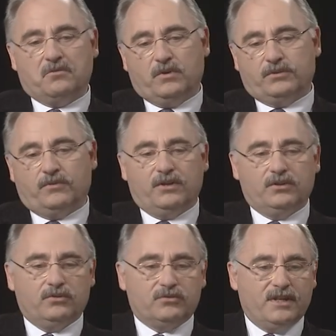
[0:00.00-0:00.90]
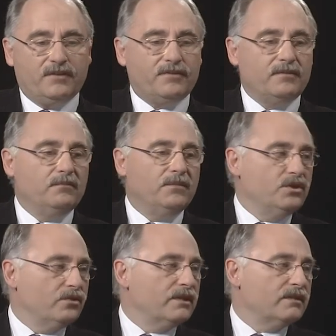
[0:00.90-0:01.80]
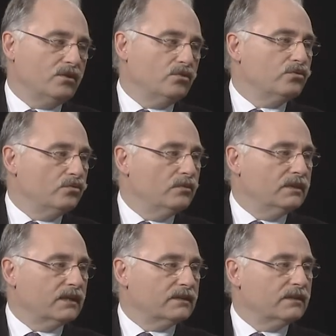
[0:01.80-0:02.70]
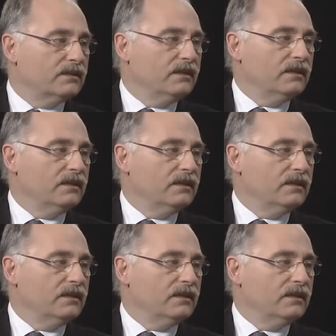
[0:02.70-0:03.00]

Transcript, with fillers: 410 millones de consultas,